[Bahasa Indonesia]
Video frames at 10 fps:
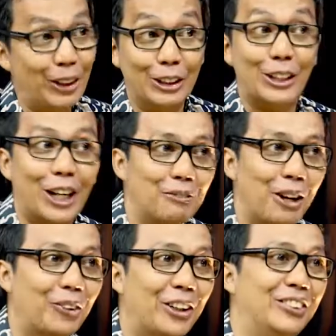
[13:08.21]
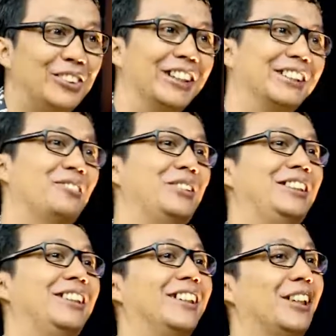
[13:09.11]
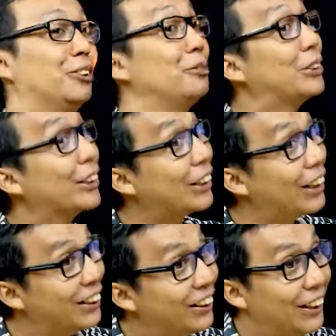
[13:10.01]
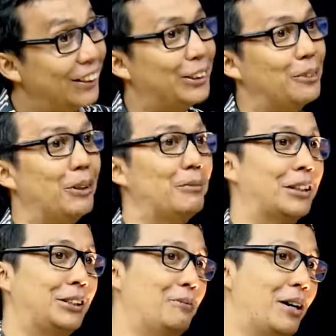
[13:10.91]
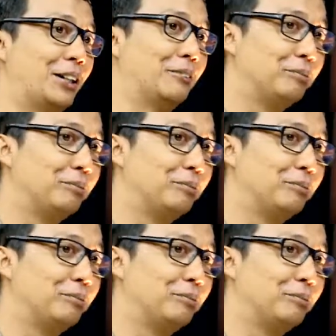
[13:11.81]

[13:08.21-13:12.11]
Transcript: dia senang melakukan ujaran kebencian. Nah itu bisa kena ancaman maksimal